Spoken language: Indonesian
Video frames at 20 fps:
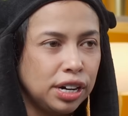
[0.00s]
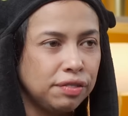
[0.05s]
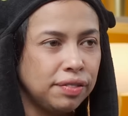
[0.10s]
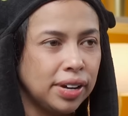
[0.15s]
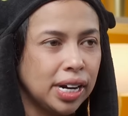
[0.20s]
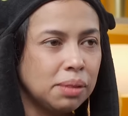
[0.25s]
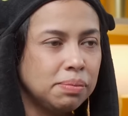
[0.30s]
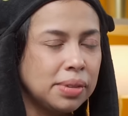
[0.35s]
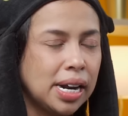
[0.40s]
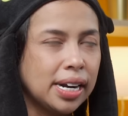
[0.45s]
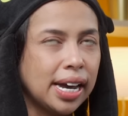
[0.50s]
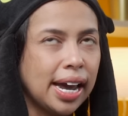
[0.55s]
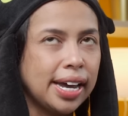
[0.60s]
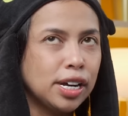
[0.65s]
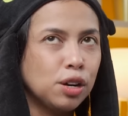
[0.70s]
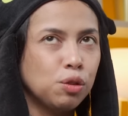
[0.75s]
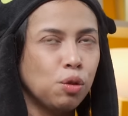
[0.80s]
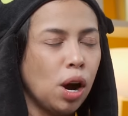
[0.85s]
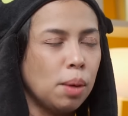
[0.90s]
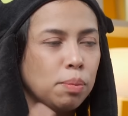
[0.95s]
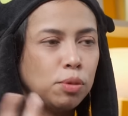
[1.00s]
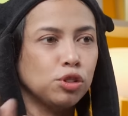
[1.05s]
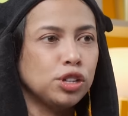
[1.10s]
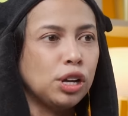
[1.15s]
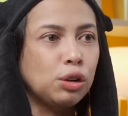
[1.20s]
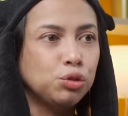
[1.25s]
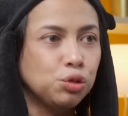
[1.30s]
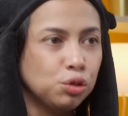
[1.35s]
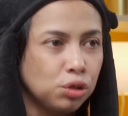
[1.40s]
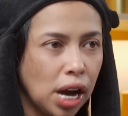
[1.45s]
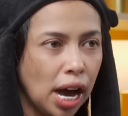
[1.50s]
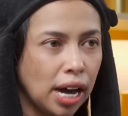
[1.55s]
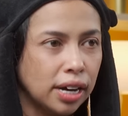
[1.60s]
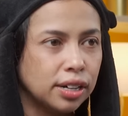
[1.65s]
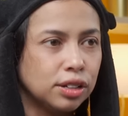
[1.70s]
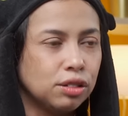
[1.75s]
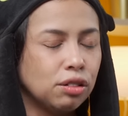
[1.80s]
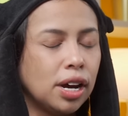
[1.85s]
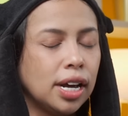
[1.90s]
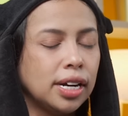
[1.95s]
di film dan kayaknya gue nggak perlu tahu juga
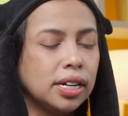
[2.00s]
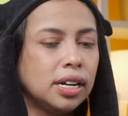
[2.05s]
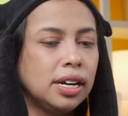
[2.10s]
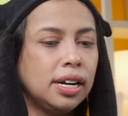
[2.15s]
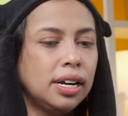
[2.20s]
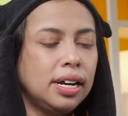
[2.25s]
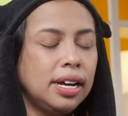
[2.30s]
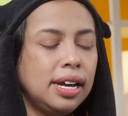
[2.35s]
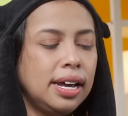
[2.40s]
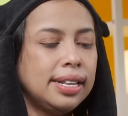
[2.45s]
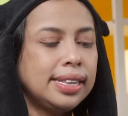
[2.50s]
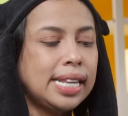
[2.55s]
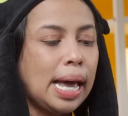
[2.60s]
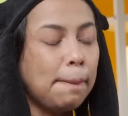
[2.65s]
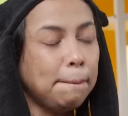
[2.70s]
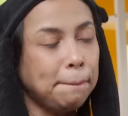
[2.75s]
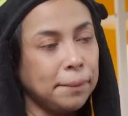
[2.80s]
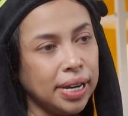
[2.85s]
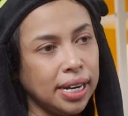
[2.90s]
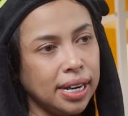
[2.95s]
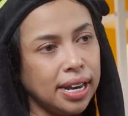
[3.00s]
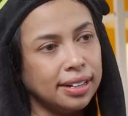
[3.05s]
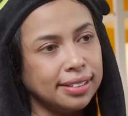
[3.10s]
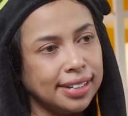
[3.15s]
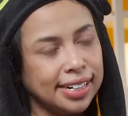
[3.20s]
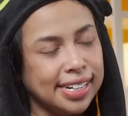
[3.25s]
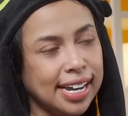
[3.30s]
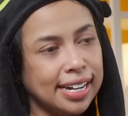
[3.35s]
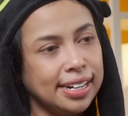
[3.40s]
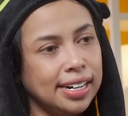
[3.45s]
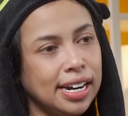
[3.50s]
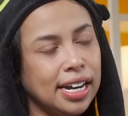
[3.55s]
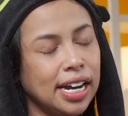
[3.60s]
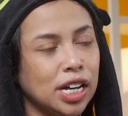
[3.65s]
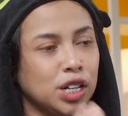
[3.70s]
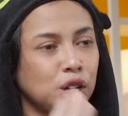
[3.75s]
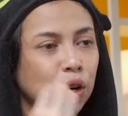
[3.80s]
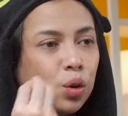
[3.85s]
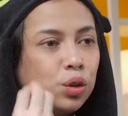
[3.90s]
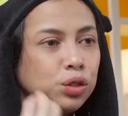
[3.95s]
gitu kan tapi yang terjadi
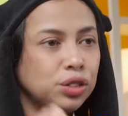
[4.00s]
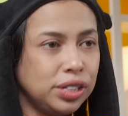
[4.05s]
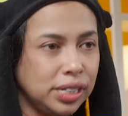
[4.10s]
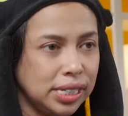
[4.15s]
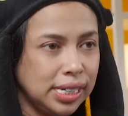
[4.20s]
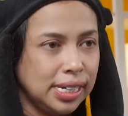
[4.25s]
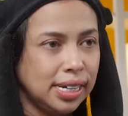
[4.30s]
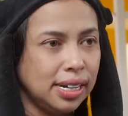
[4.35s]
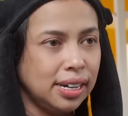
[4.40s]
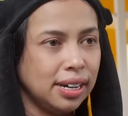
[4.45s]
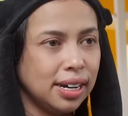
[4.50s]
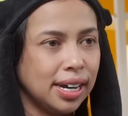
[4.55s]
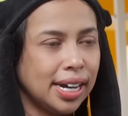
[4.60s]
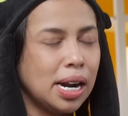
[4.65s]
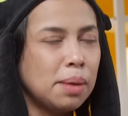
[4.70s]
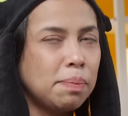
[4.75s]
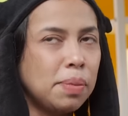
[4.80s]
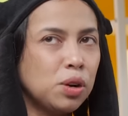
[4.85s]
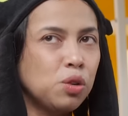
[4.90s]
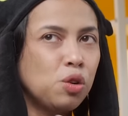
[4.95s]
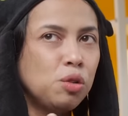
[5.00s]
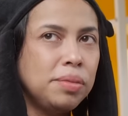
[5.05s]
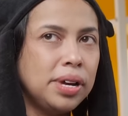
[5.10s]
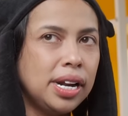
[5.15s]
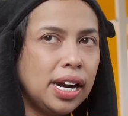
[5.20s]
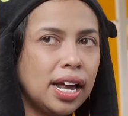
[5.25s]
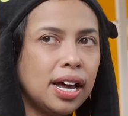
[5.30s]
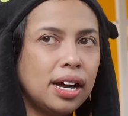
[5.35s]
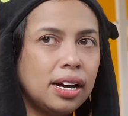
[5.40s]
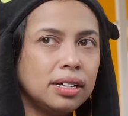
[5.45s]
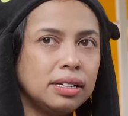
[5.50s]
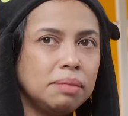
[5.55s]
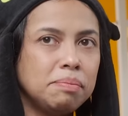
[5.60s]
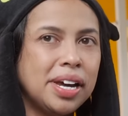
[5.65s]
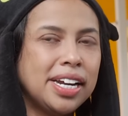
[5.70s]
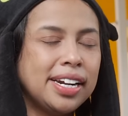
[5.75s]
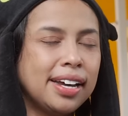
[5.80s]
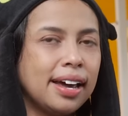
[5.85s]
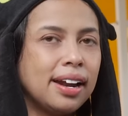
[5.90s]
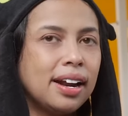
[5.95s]
dengan Rosie, kenapa gue bilang
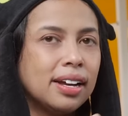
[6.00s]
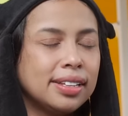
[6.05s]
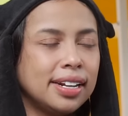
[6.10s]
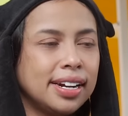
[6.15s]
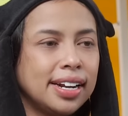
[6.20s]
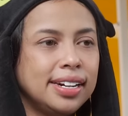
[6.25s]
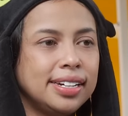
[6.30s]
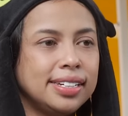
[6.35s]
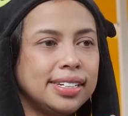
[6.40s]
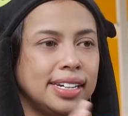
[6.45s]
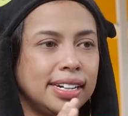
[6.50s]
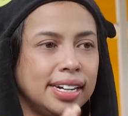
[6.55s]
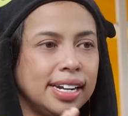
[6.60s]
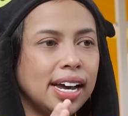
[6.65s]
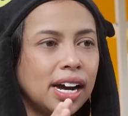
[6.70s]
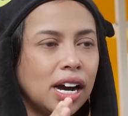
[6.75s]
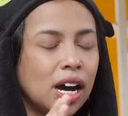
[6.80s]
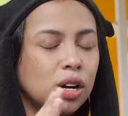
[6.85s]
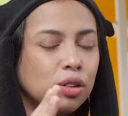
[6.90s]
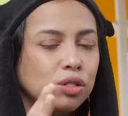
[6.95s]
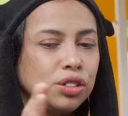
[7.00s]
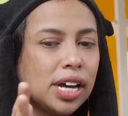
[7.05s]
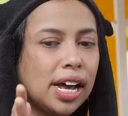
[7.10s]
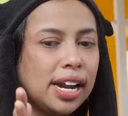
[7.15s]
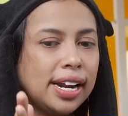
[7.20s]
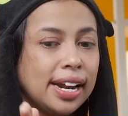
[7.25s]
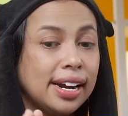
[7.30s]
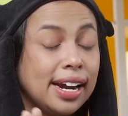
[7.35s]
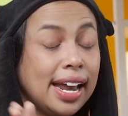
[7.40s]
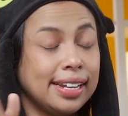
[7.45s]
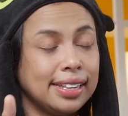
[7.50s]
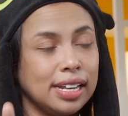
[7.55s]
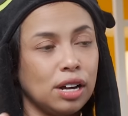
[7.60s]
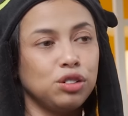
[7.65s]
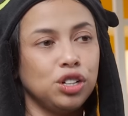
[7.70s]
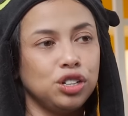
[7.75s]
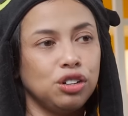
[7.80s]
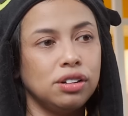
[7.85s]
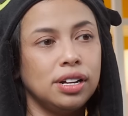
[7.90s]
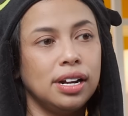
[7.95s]
main karakternya di sini yang harus kalian light out
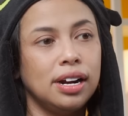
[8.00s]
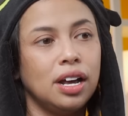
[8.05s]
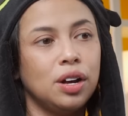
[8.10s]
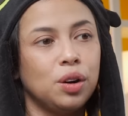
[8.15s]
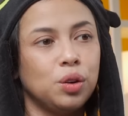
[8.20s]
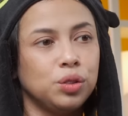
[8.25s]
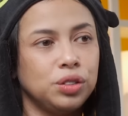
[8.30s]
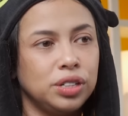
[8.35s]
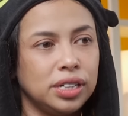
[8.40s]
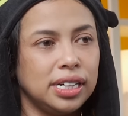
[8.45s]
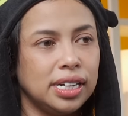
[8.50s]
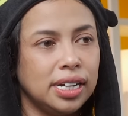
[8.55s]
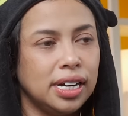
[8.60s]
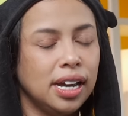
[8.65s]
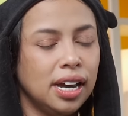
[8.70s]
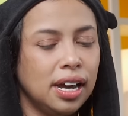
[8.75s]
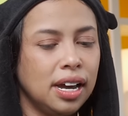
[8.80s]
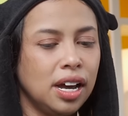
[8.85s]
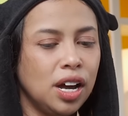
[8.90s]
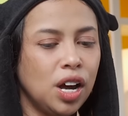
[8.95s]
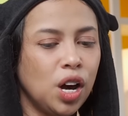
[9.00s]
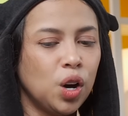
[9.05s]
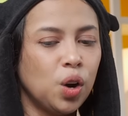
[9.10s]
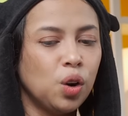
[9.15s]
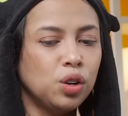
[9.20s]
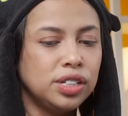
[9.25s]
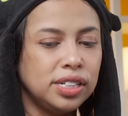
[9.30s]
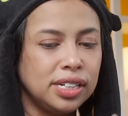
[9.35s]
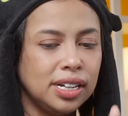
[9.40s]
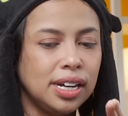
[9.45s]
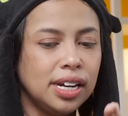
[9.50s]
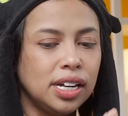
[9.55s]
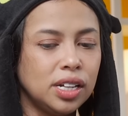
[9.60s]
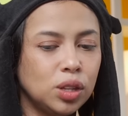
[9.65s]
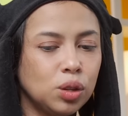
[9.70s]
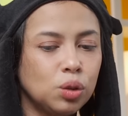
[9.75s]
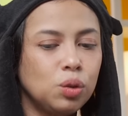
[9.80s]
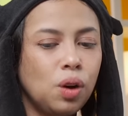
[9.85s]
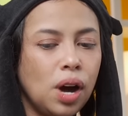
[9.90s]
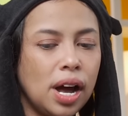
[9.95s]
itu adalah Rosie. Rosie
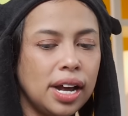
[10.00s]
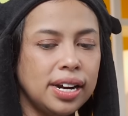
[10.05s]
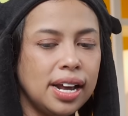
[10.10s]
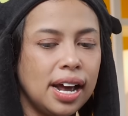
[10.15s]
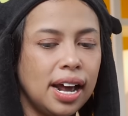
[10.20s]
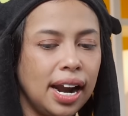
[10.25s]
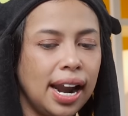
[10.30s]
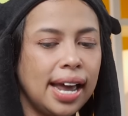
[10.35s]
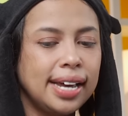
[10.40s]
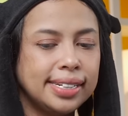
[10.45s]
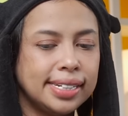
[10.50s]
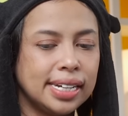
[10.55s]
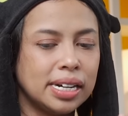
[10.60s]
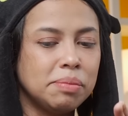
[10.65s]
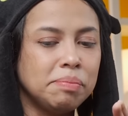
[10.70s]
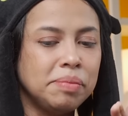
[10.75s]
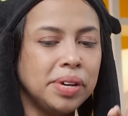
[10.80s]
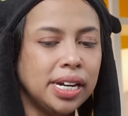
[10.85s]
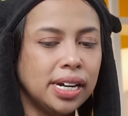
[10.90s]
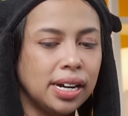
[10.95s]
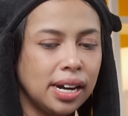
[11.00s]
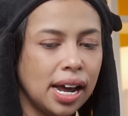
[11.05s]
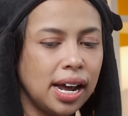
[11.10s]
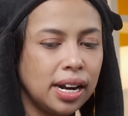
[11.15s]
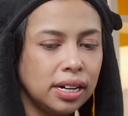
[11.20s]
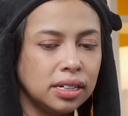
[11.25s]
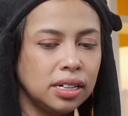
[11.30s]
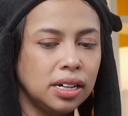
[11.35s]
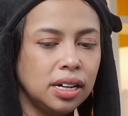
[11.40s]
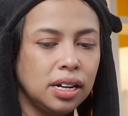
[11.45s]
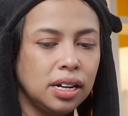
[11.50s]
itu adalah cerminan